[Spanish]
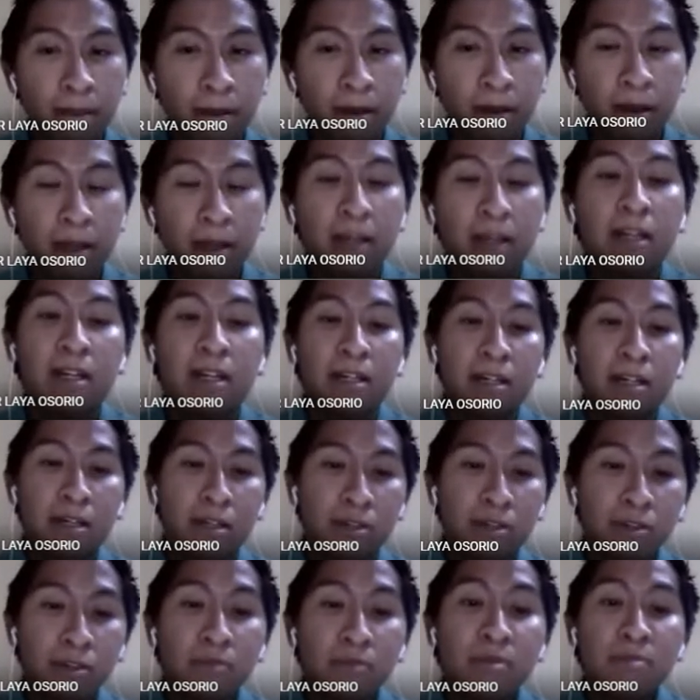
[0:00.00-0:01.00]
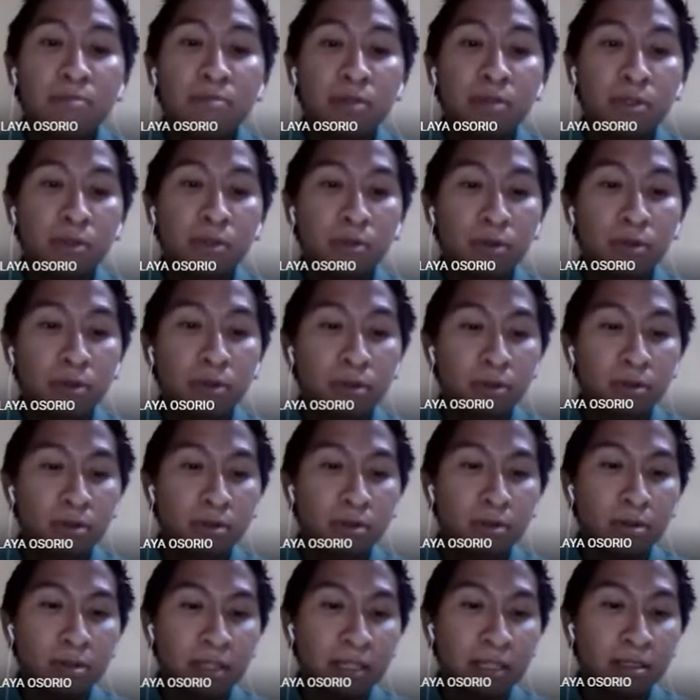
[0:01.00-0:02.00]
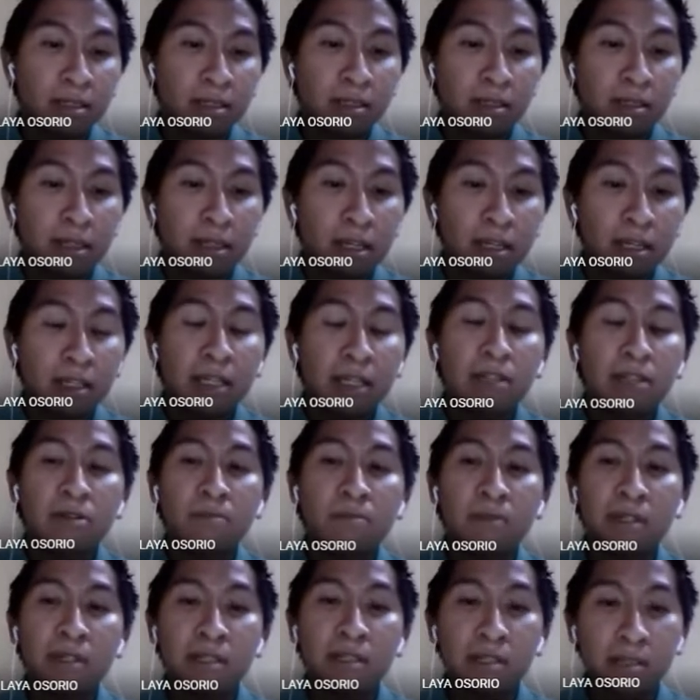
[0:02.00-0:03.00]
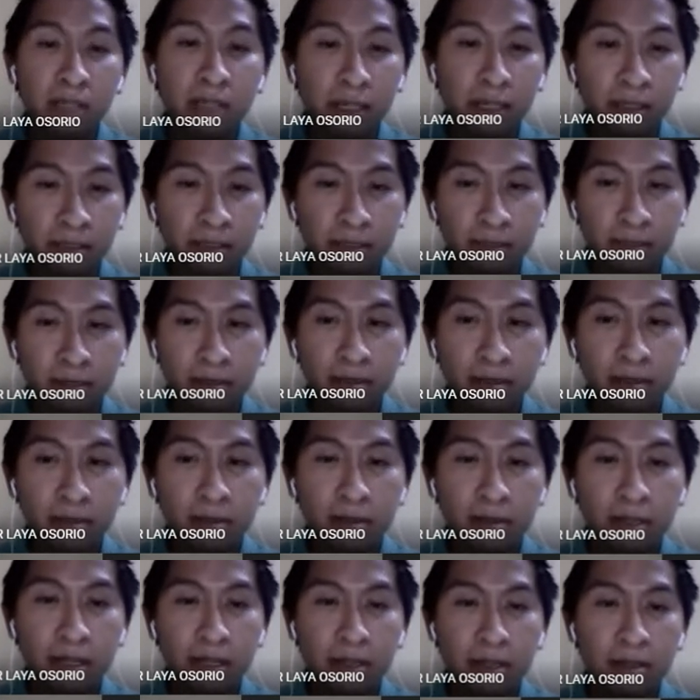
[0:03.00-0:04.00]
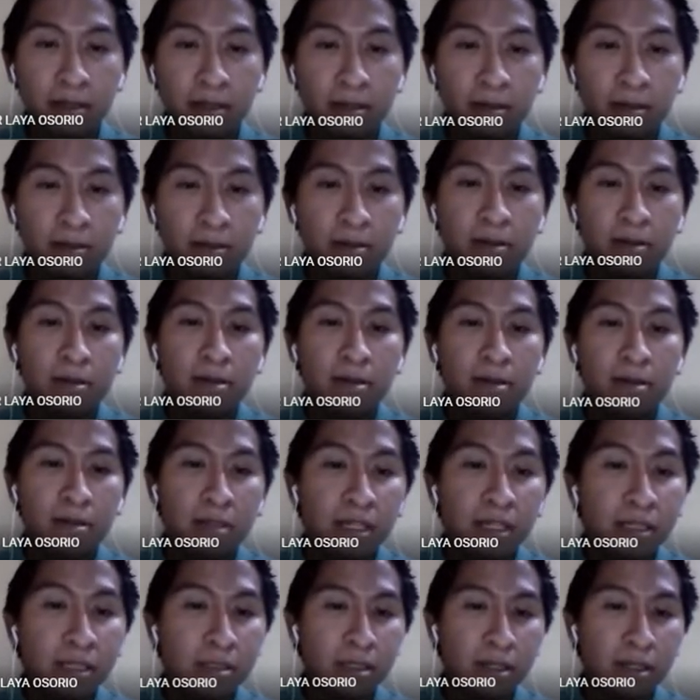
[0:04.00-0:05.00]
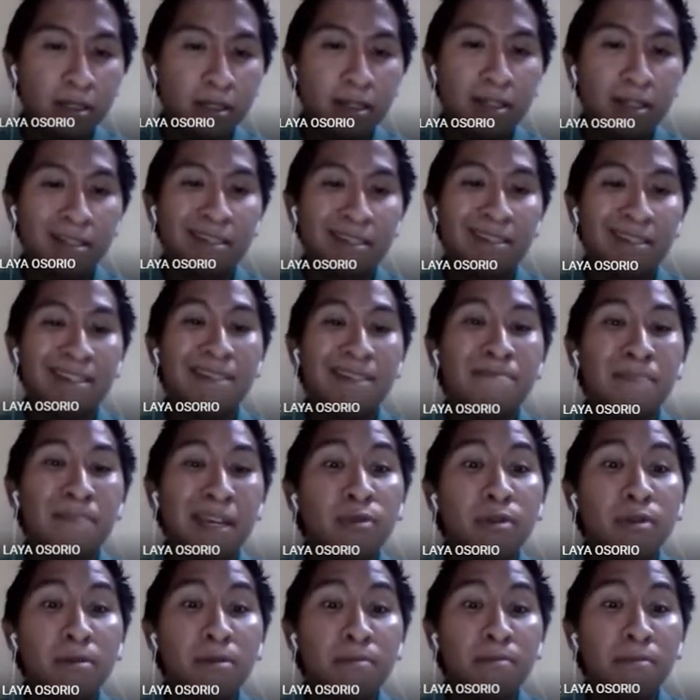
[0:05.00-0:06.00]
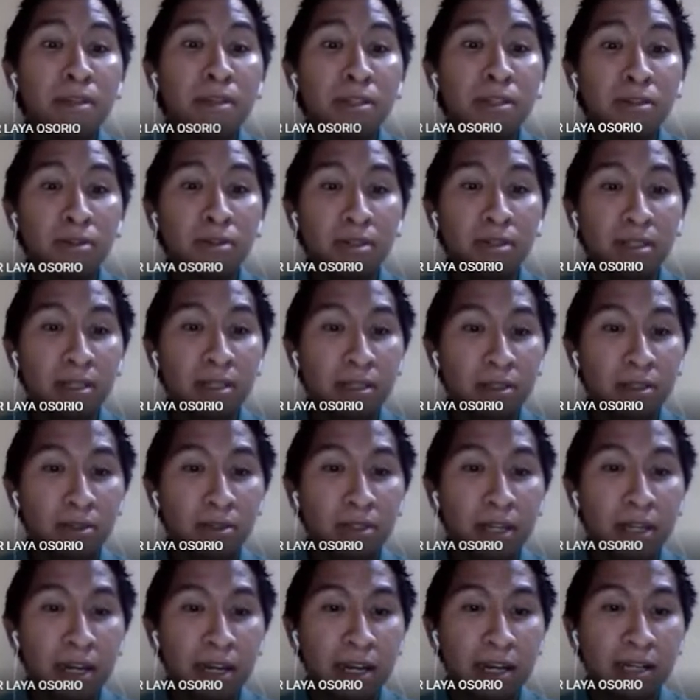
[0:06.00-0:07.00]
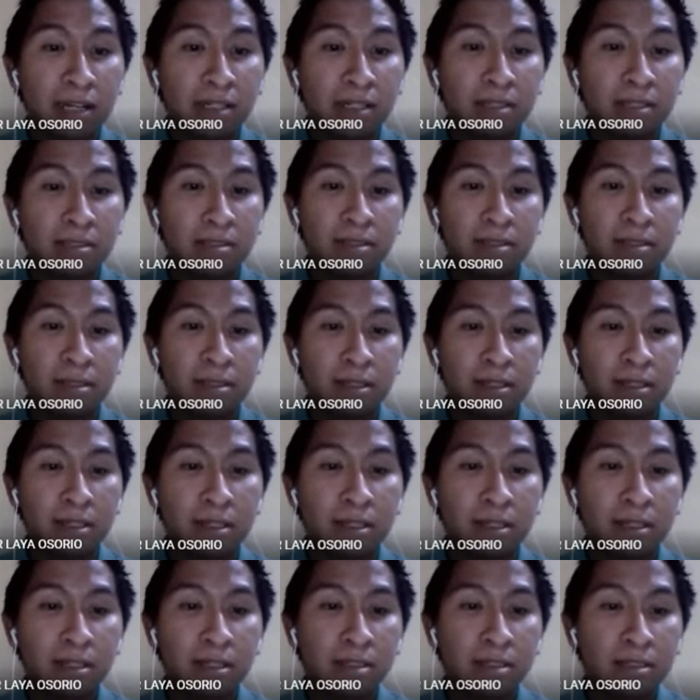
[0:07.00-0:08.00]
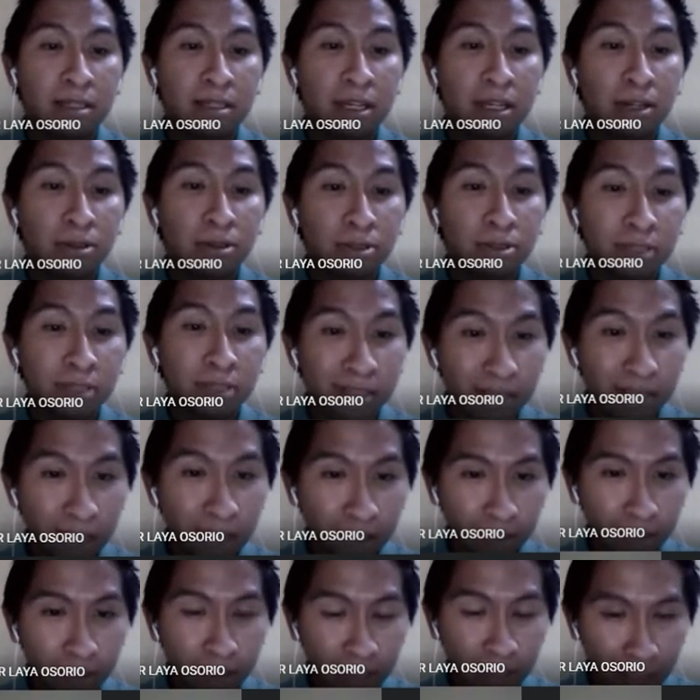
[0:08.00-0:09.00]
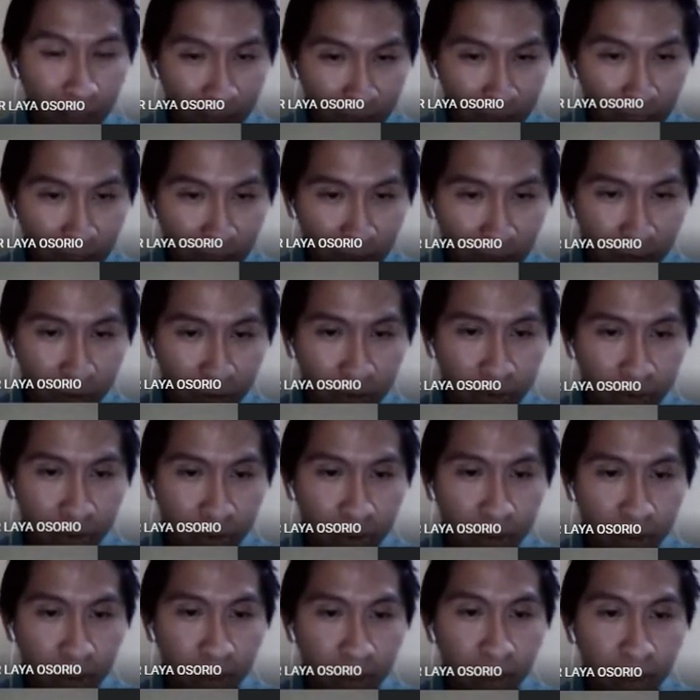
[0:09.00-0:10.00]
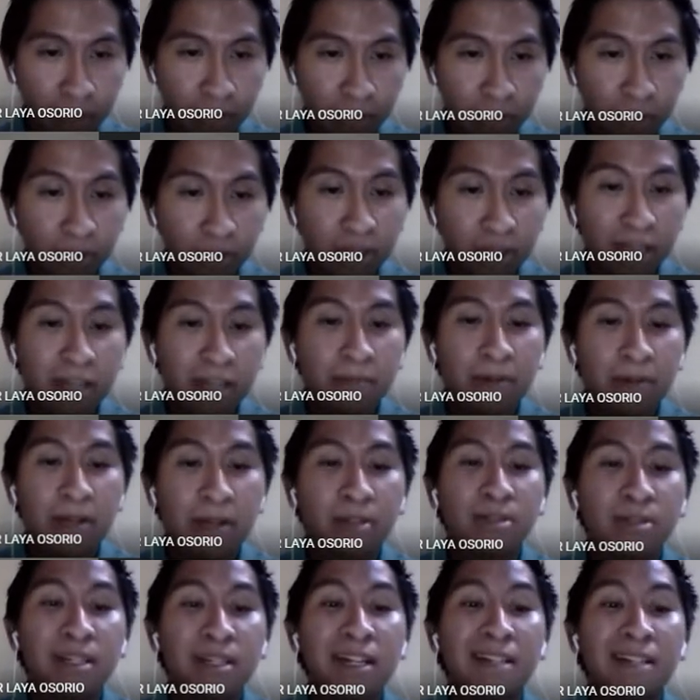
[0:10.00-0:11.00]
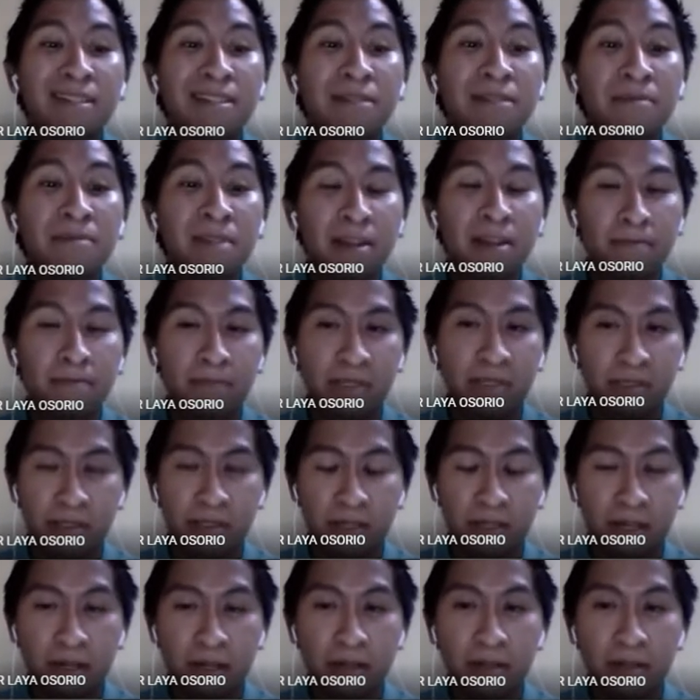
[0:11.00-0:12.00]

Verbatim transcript: Y el mismo estudio de esta entidad en el 2016 dice que 29 millones de toneladas de los desechos son derivados de la actividad pesquera.